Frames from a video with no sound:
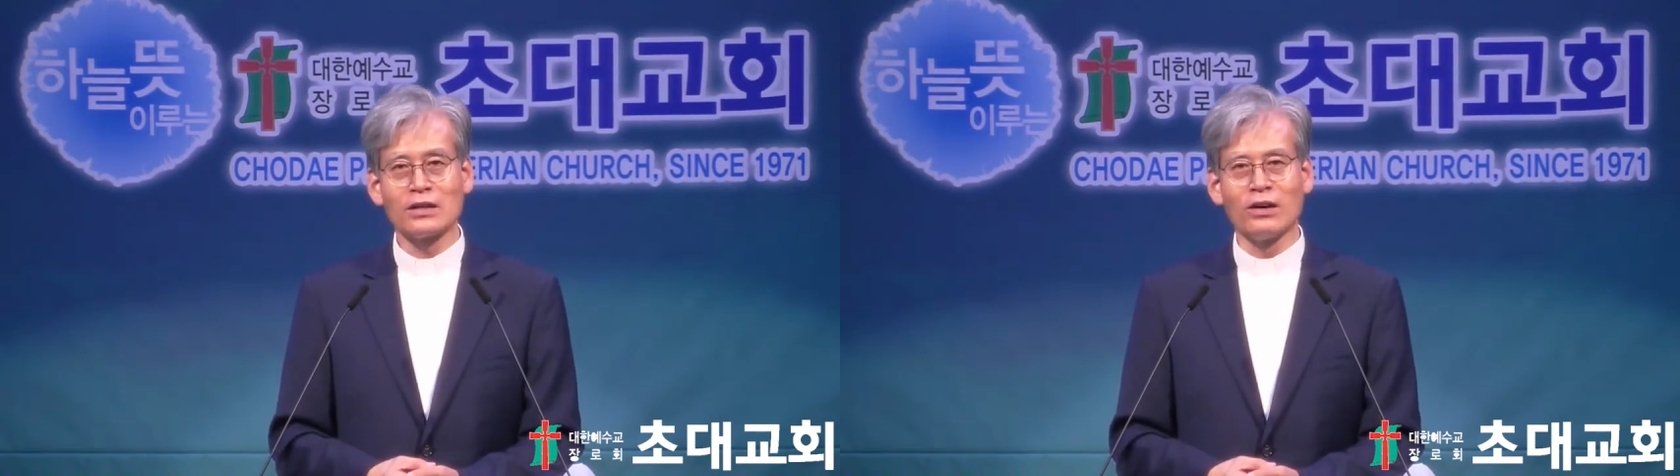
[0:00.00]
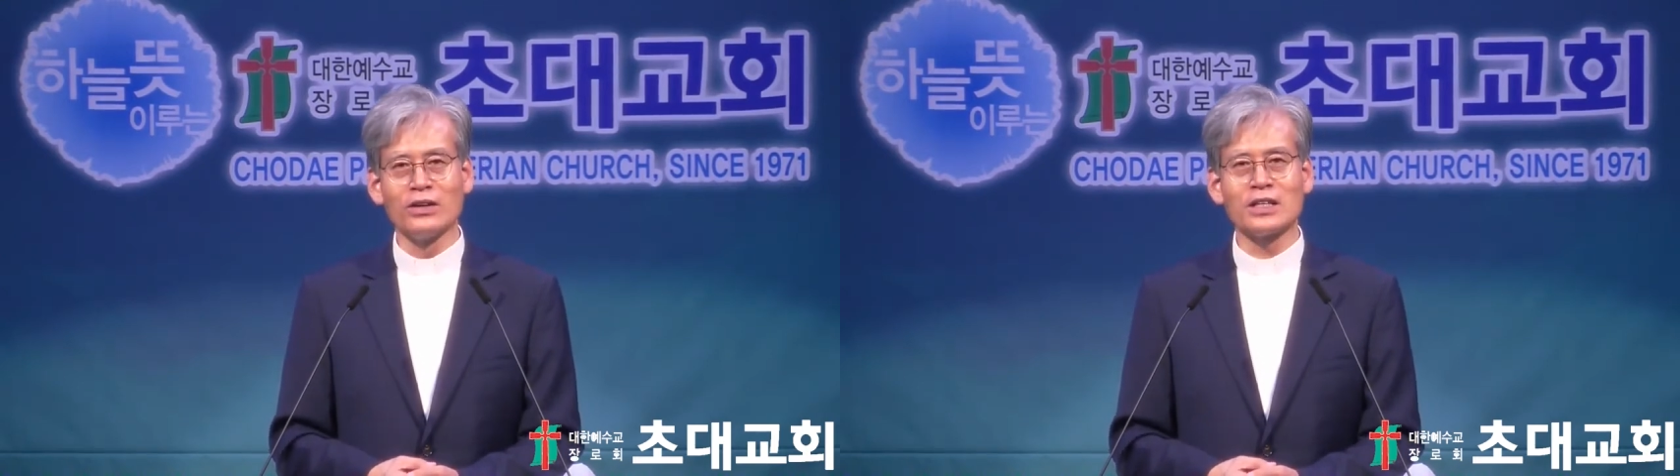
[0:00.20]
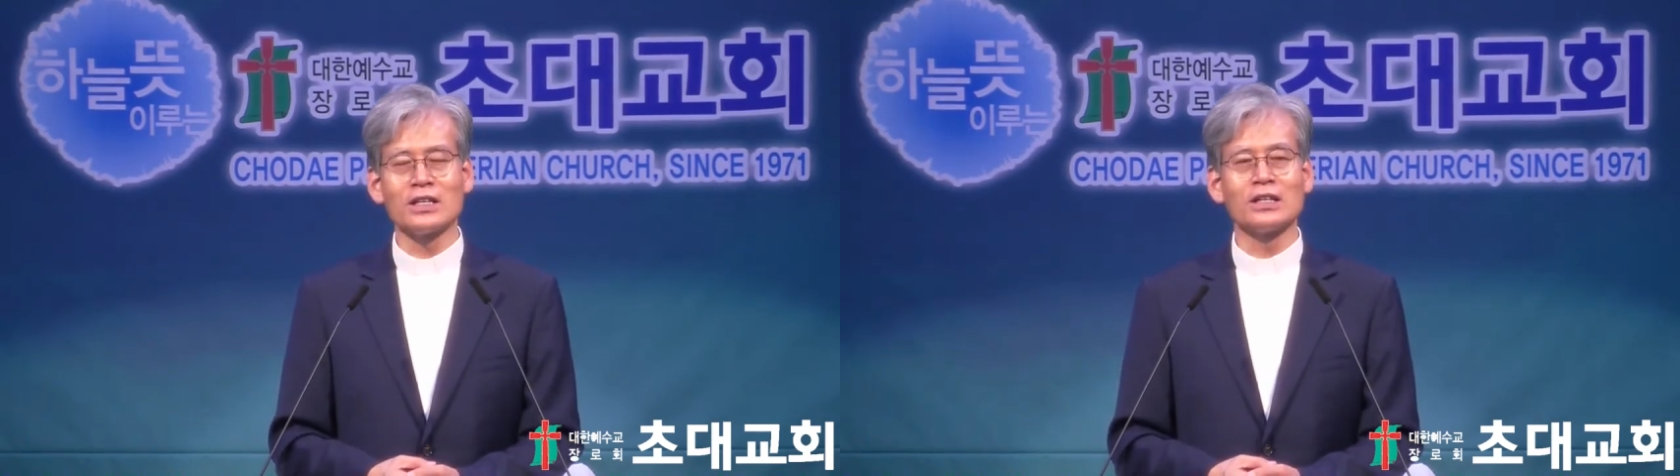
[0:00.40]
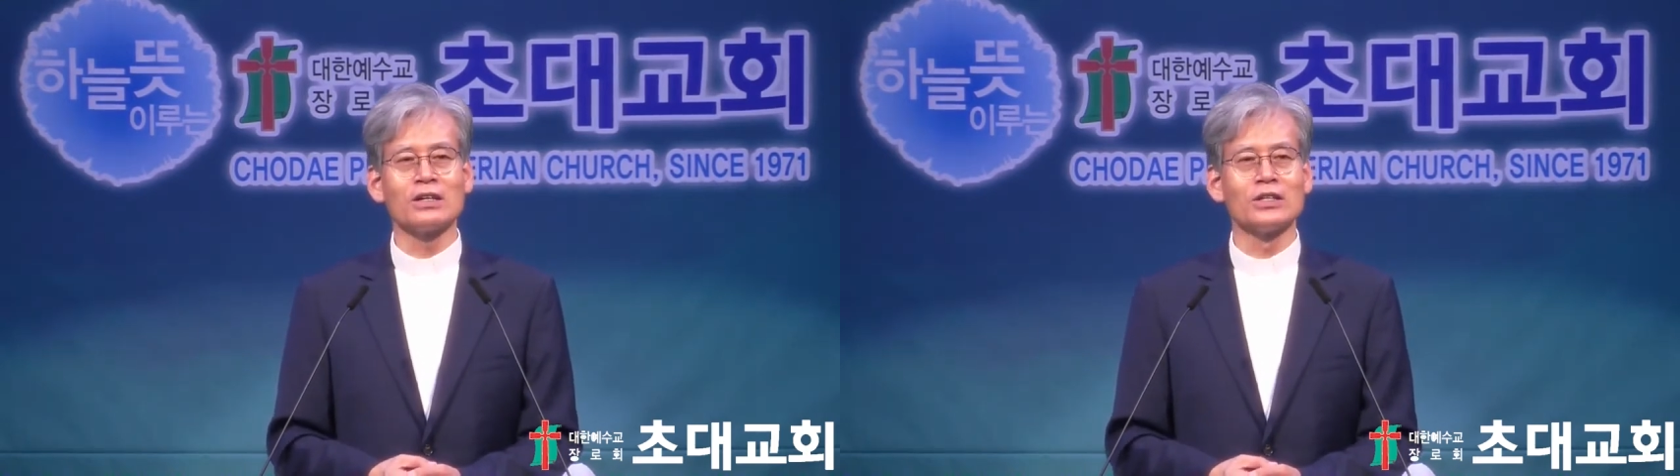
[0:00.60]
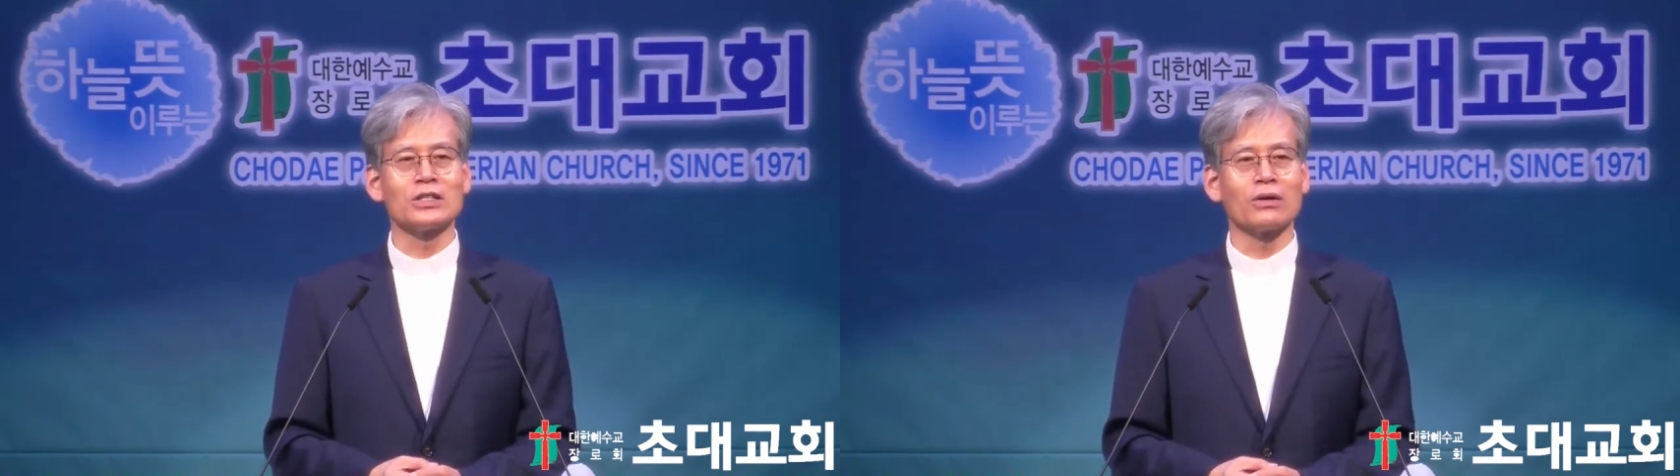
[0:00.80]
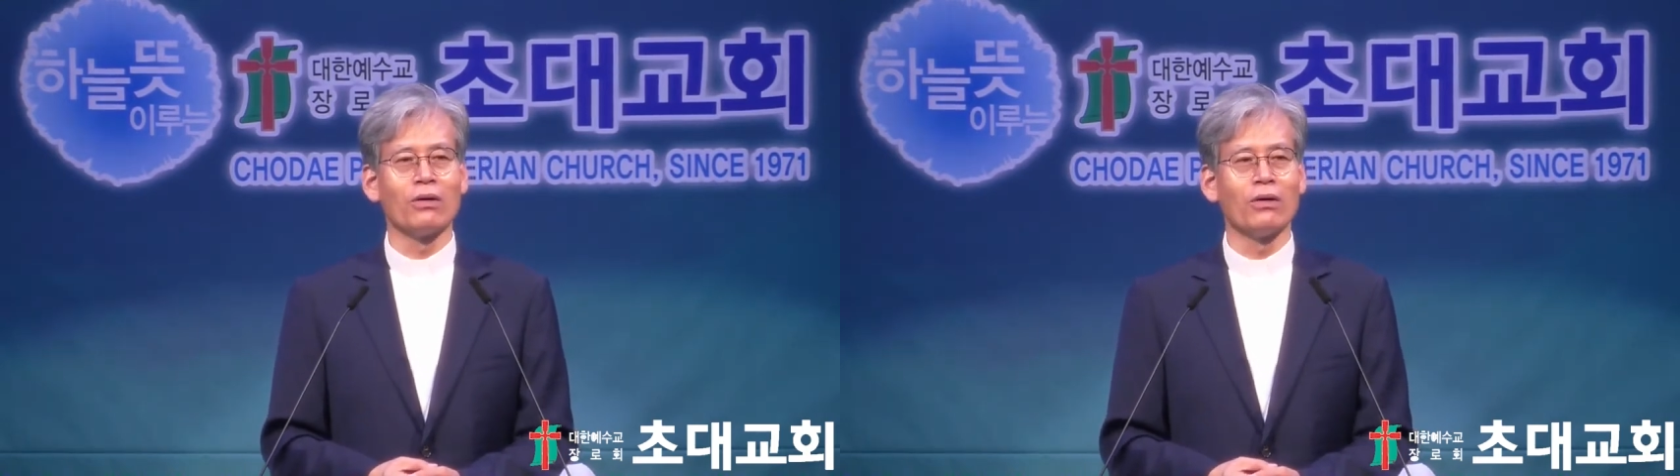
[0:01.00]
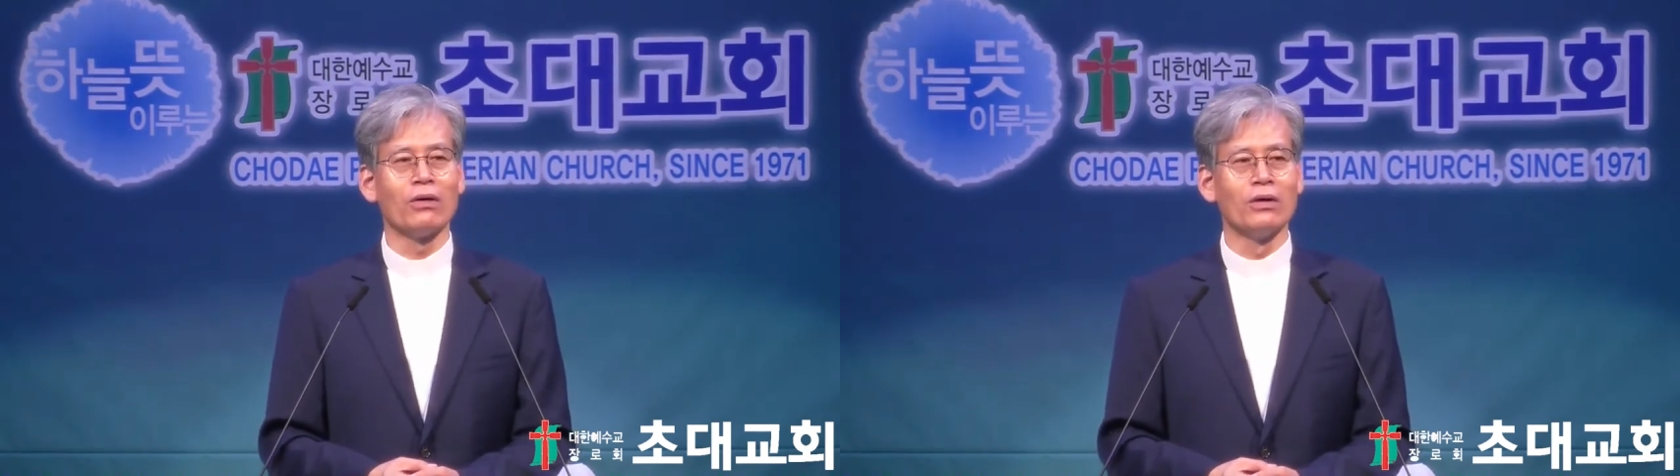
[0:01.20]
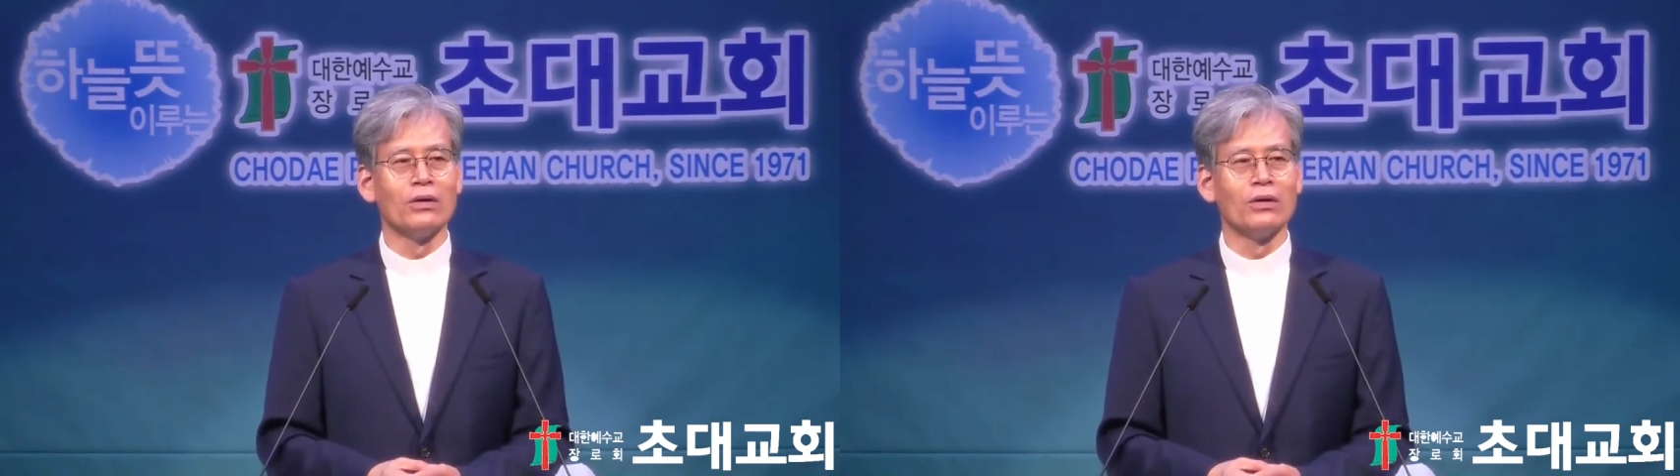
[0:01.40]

거리끼는 것이고